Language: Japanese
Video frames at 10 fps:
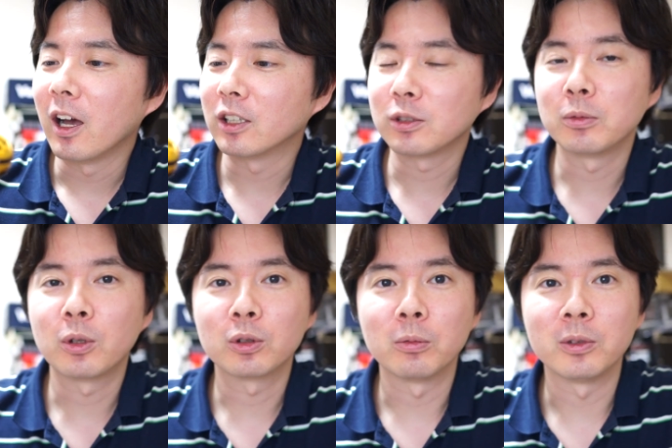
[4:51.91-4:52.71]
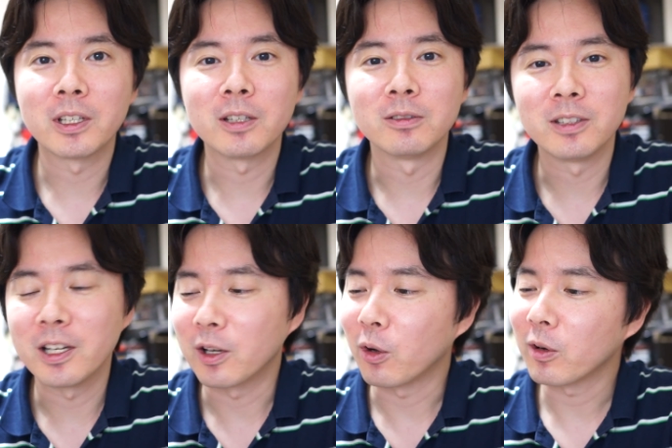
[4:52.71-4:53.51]
遊ぶこともできるん
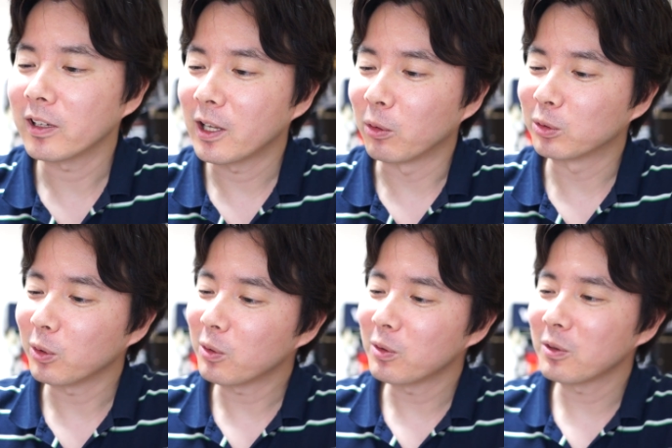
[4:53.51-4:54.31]
で、これはね男